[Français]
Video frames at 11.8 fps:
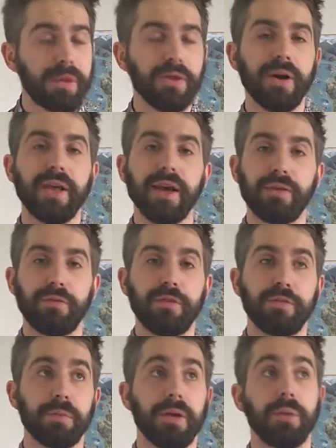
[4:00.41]
améliorer les
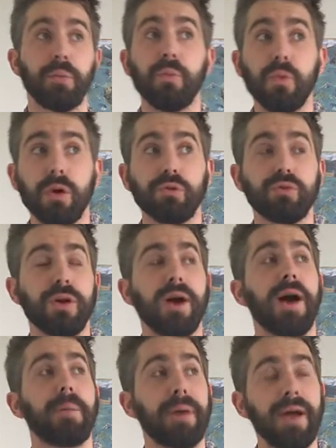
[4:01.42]
graphismes. Et moi en tout cas,
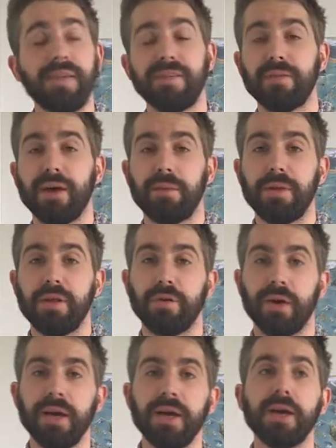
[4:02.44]
après les avoir
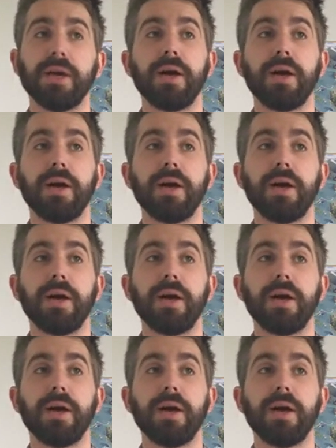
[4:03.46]
améliorés,